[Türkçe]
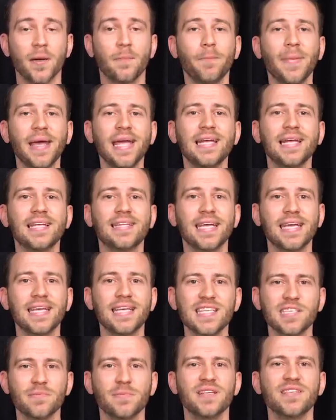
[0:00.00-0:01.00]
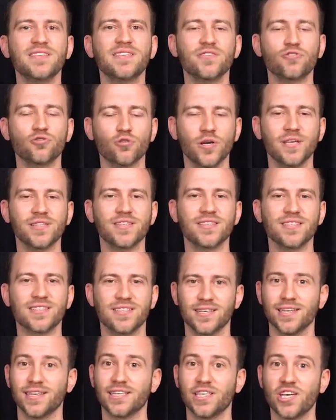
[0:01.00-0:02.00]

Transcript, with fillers: Maile de isminizi, soyadınızı,